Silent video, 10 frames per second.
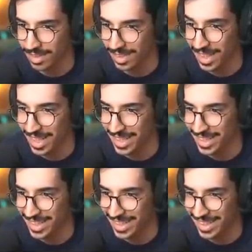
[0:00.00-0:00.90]
ضاعت
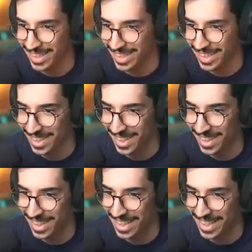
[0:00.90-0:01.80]

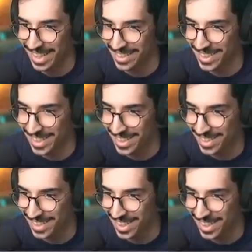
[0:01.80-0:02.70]
الله عليك يا خوي
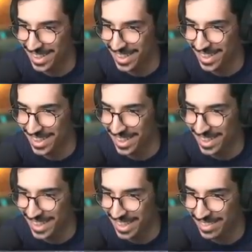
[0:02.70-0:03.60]
اسطوره
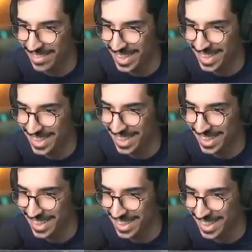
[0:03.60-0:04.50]
تكفى مشي
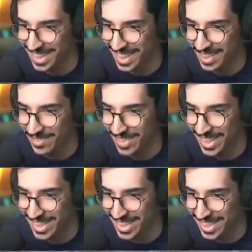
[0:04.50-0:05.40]

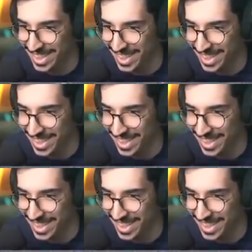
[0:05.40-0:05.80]
مشي